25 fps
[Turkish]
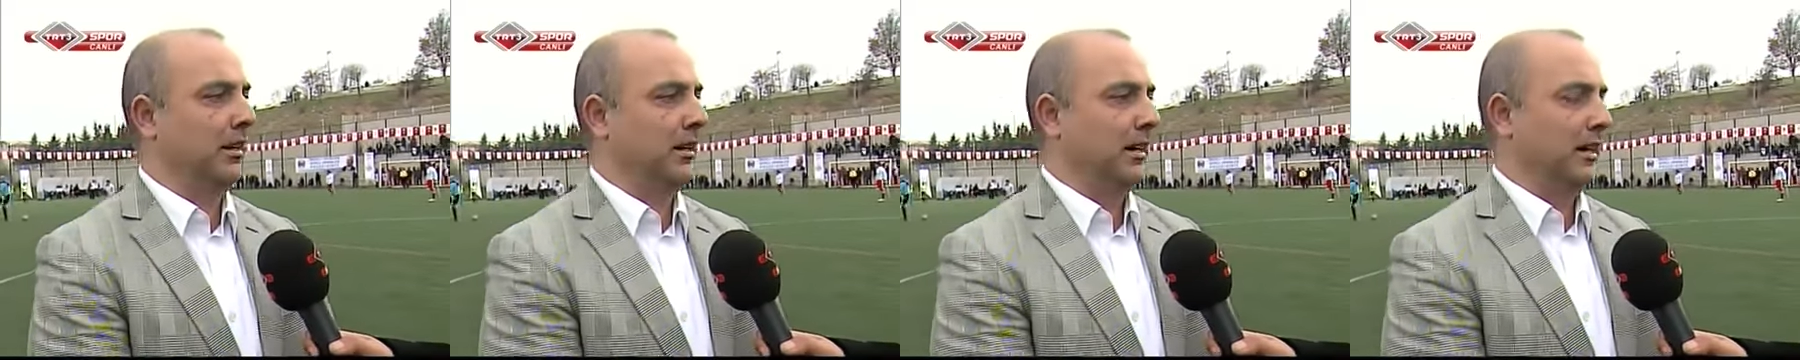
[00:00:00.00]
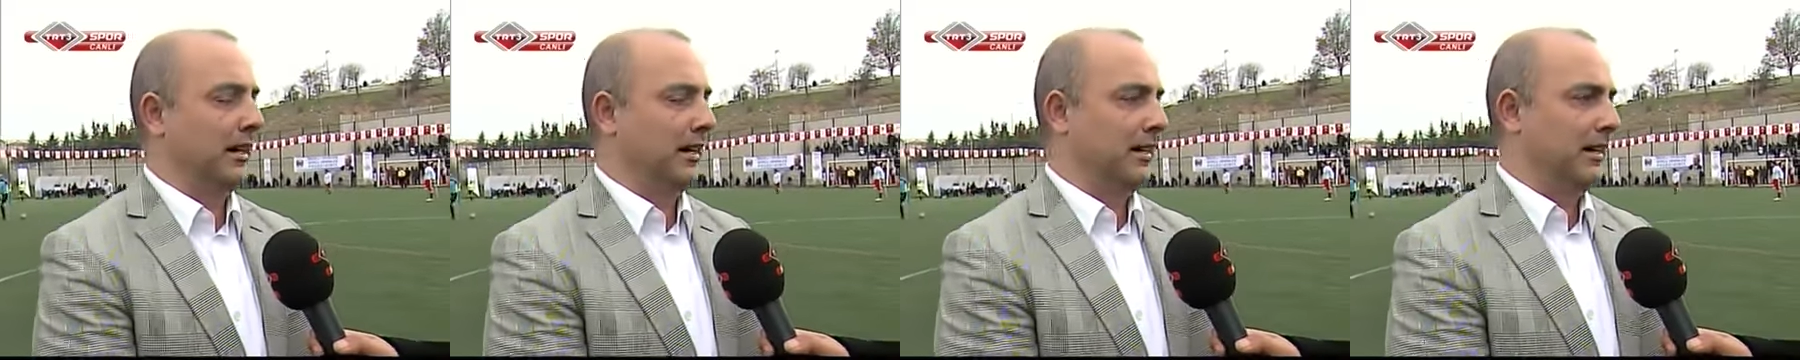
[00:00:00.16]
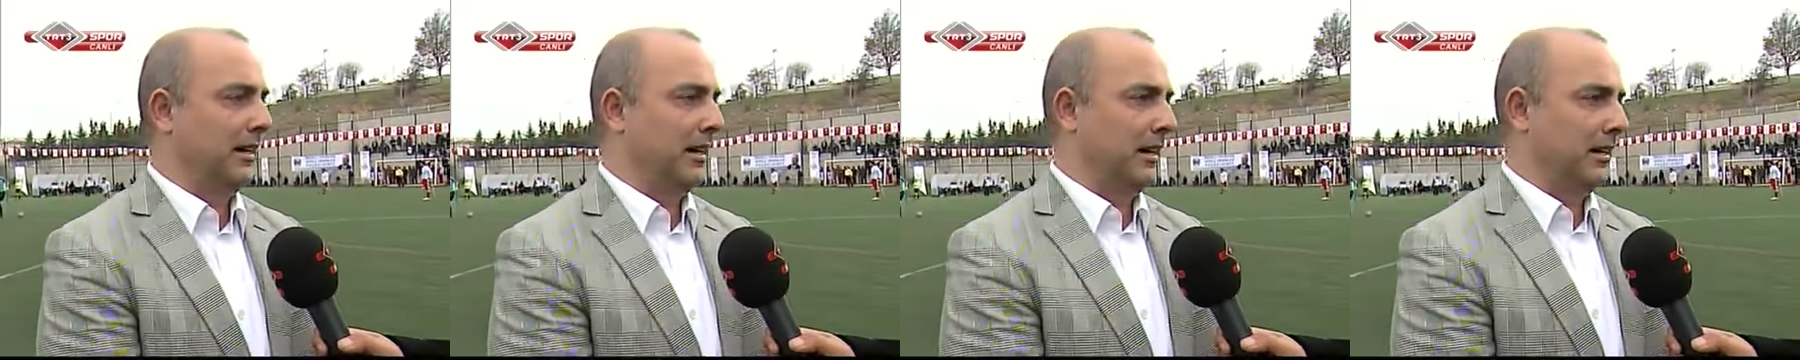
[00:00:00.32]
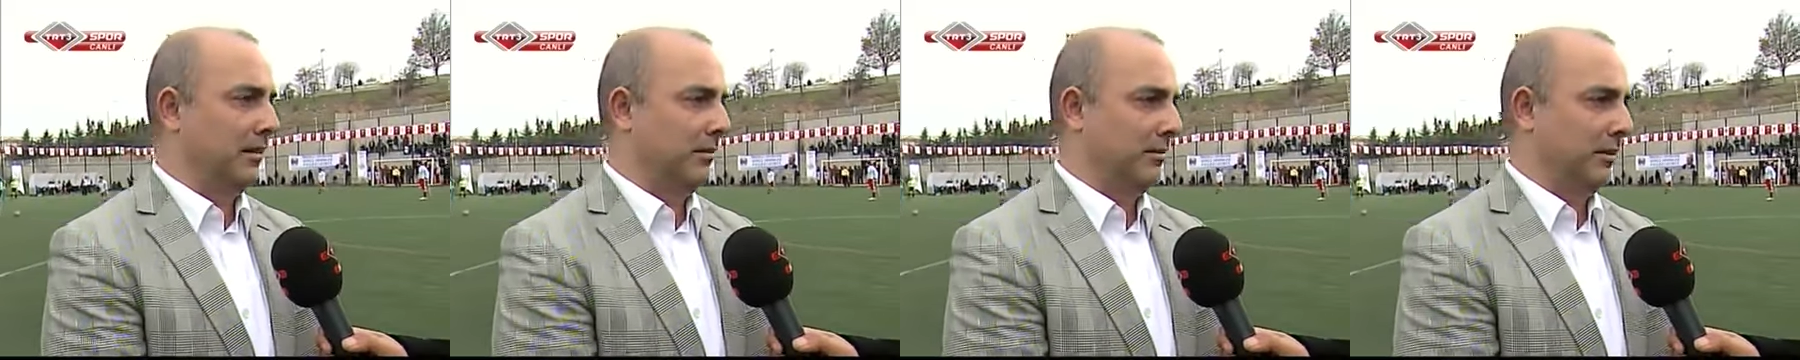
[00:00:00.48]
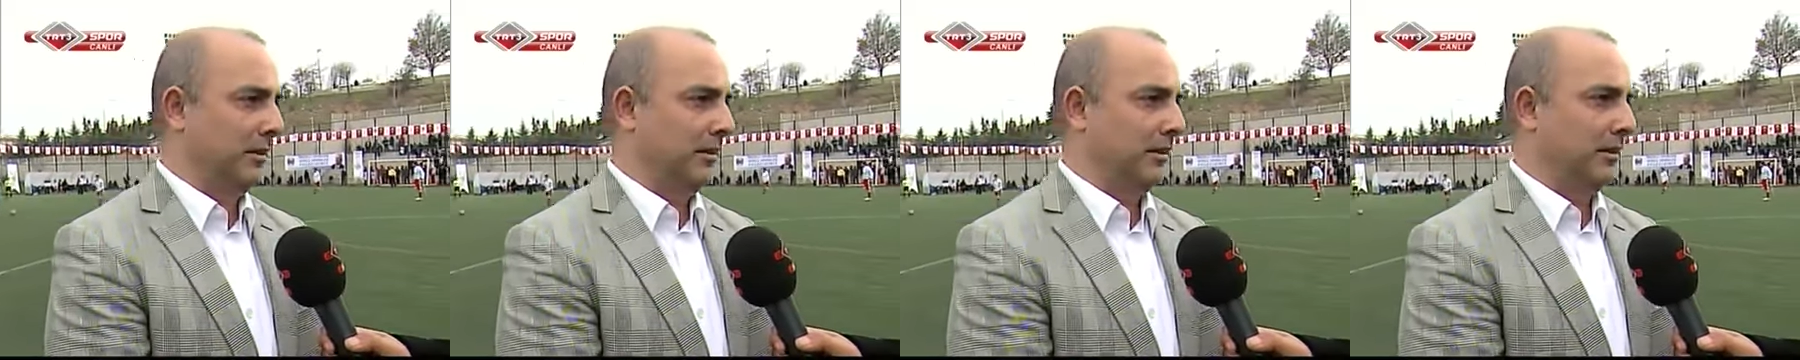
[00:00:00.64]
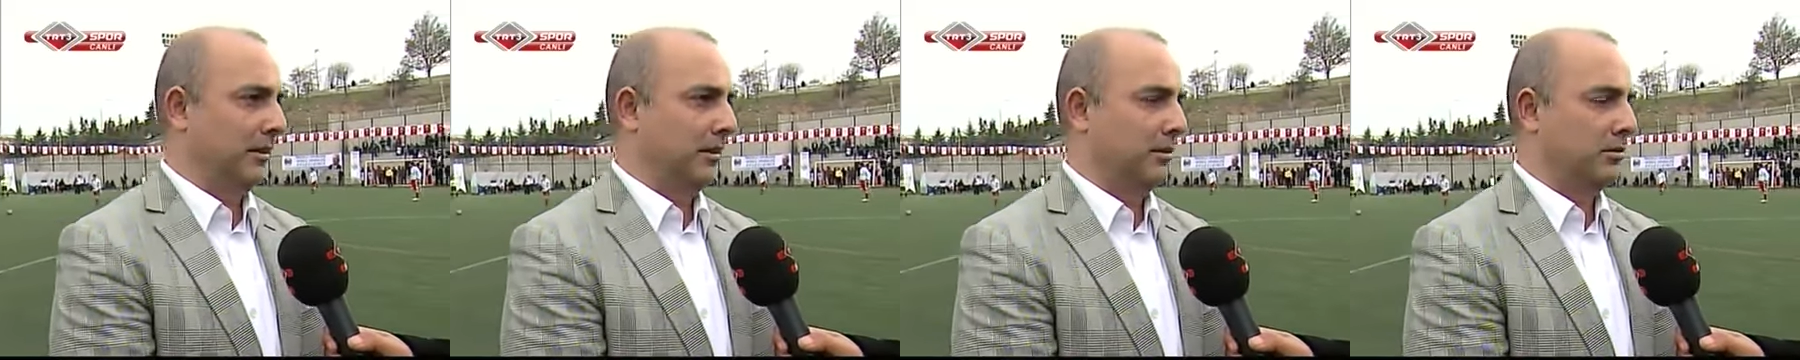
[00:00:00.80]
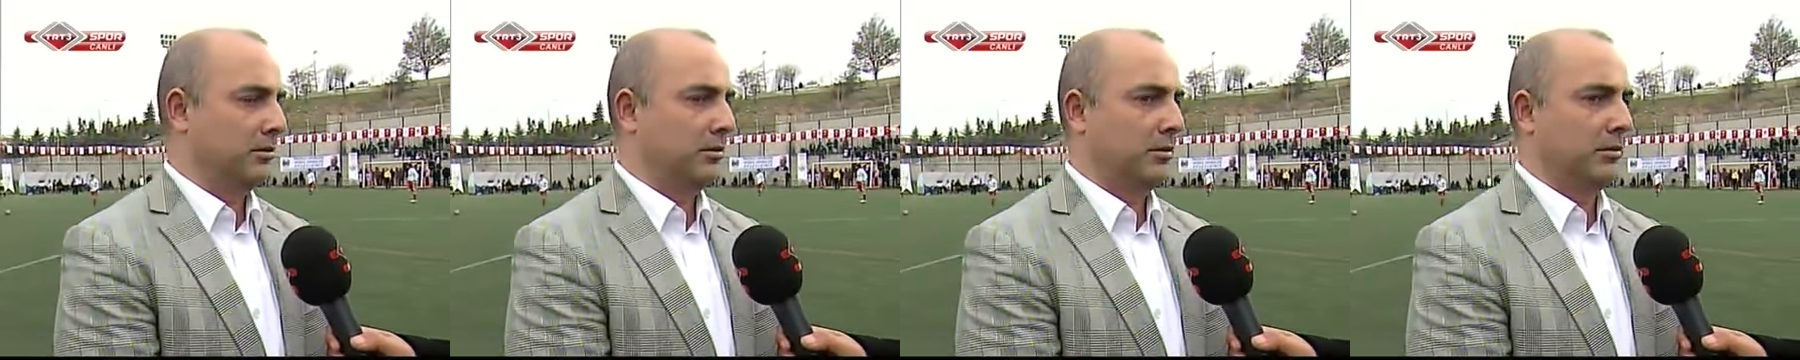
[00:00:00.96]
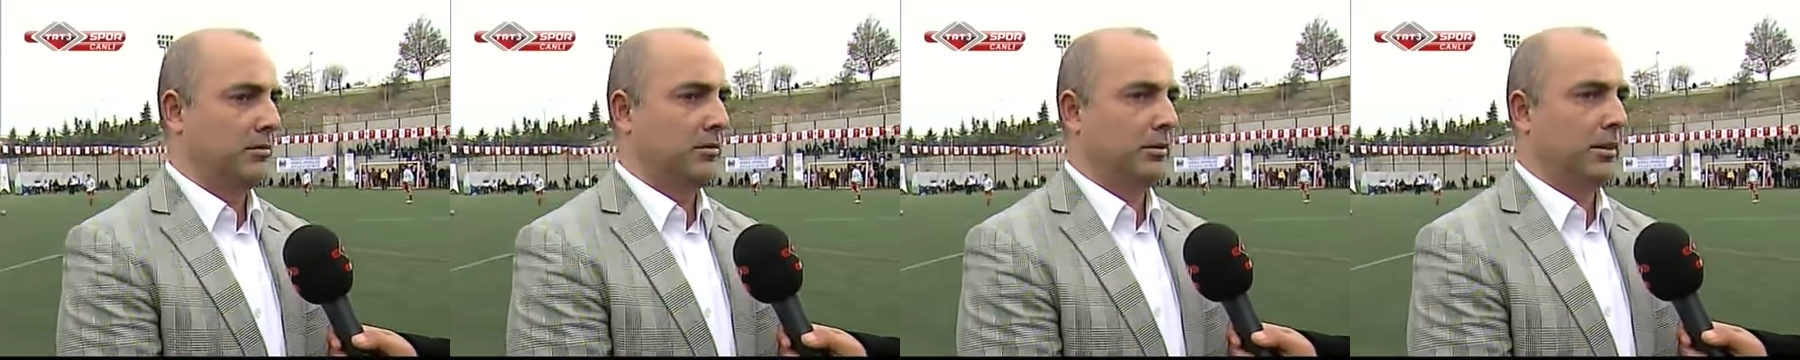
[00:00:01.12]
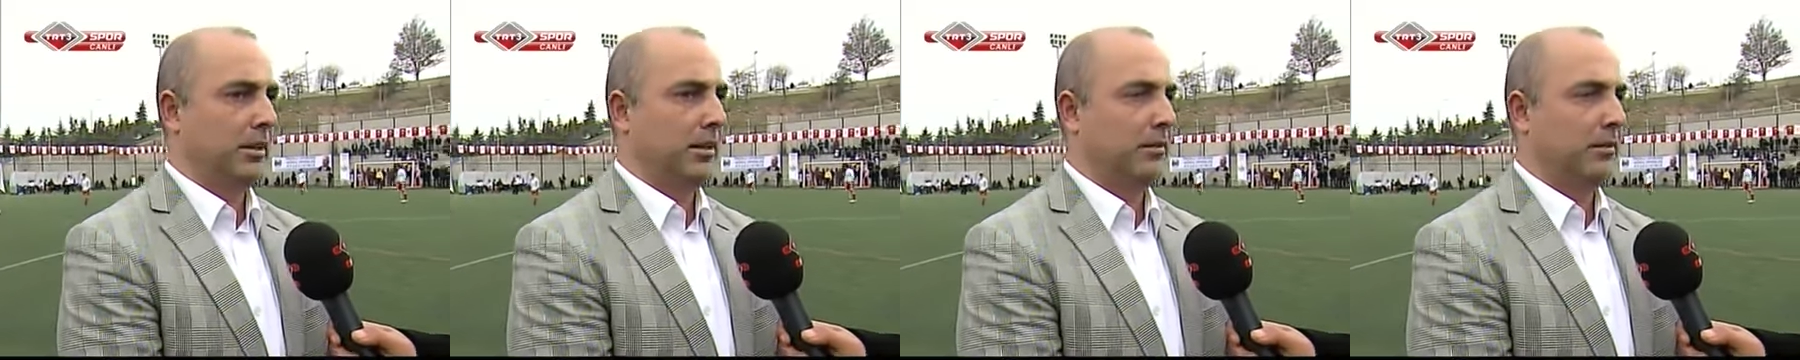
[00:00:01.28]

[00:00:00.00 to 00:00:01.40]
engelli federasyonumuza